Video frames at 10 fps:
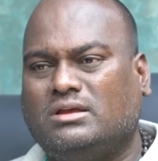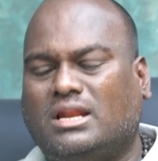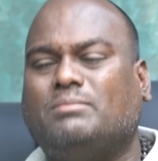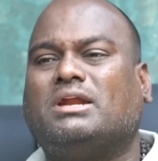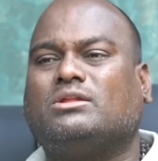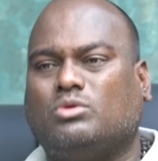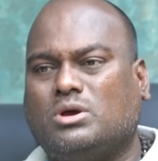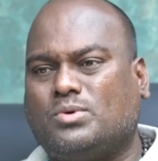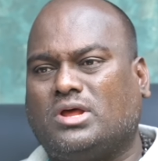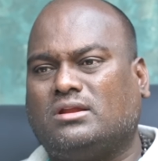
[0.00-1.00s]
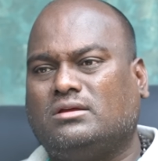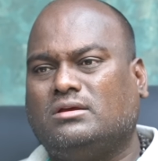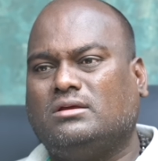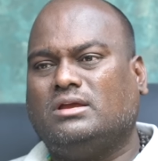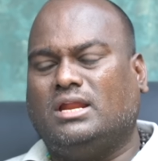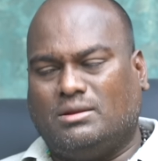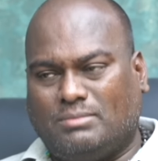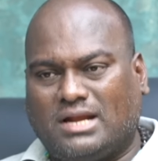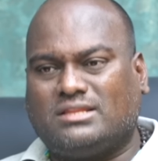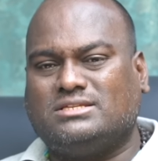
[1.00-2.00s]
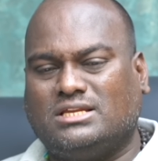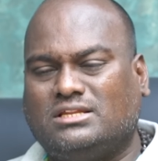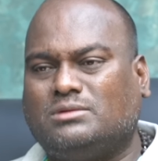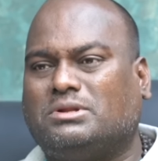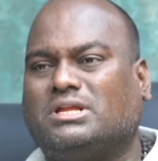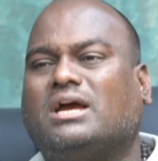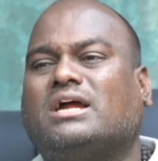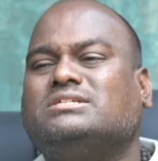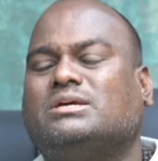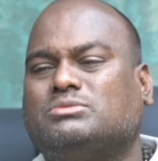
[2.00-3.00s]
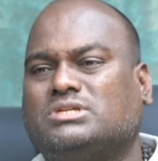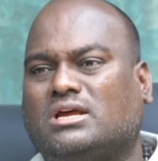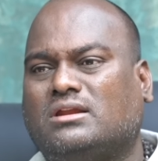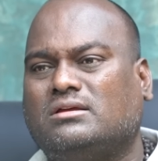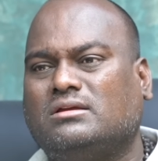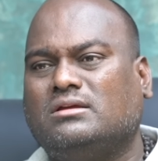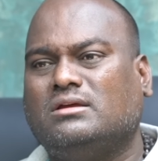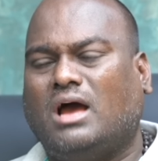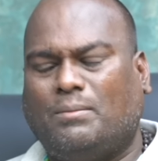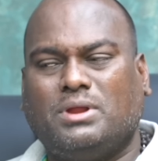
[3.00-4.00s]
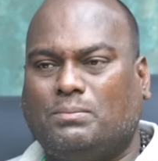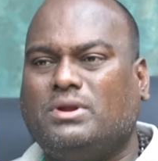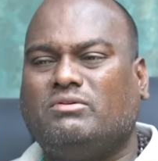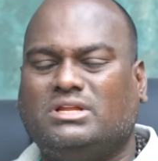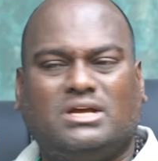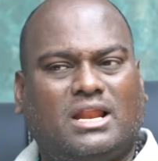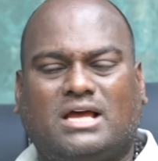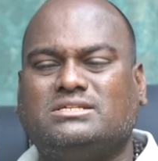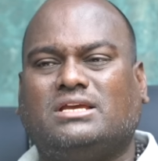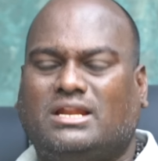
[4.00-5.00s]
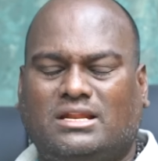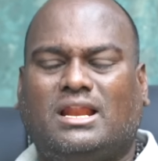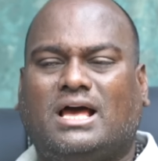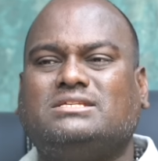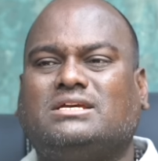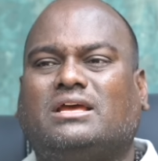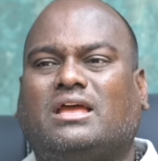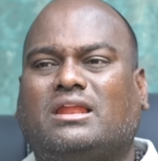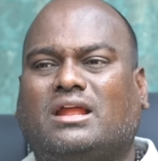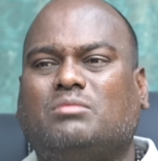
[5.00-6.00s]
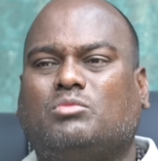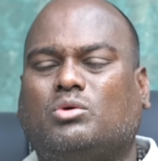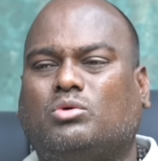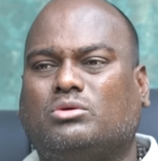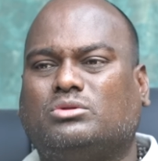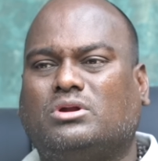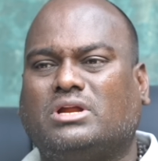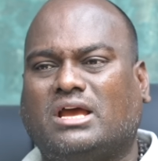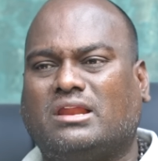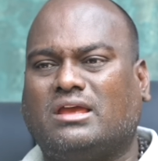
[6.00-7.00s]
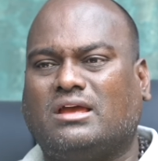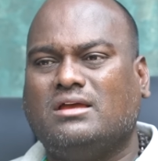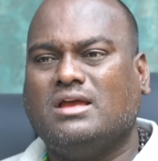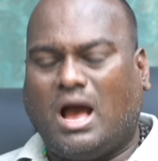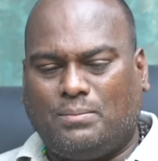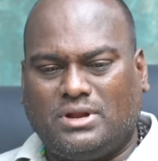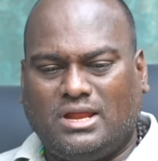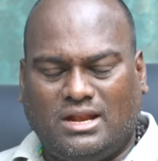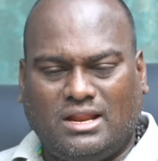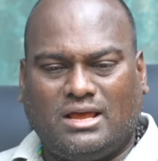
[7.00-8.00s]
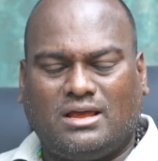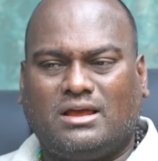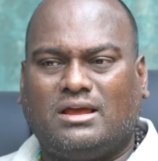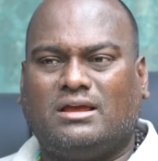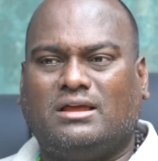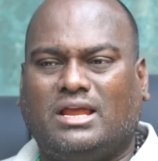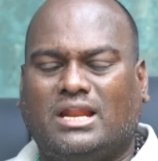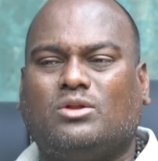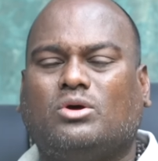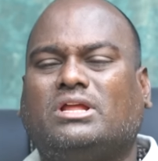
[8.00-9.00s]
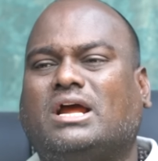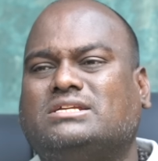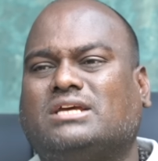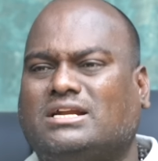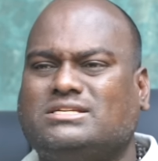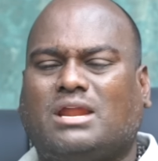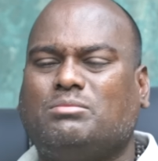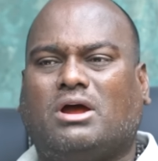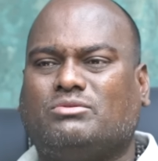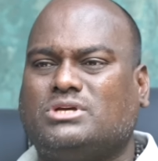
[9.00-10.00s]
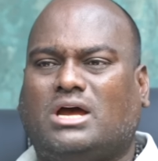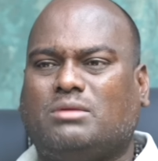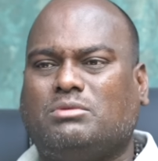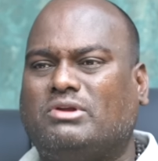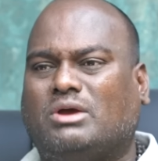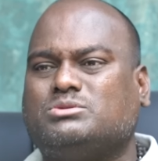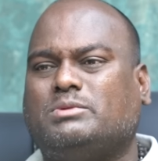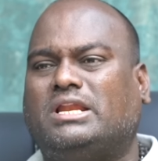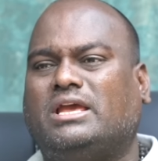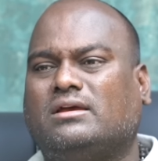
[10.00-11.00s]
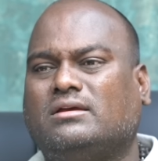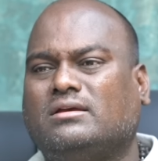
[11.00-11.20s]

என்ன மாற்றத்தை கொடுக்க போகிறாரு என்ன மாற்றத்தை சீர்திருத்தப்படுறதுக்காக கட்சி ஆரம்பிச்சிருக்காரு அப்புறம் எப்படி வந்து இங்கே லாஜிக் என்ன லாஜிக்கில் கேட்குற ஏடிஎம் கூட கூட்டம் வந்துடும்னு கேட்குறீங்க அப்புறம் என்ன என்ன நோக்கத்தை கட்சி கட்சி ஆரம்பிக்க அவசியம் ஆரம்பிக்க வேண்டிய அவசியமே இல்லையே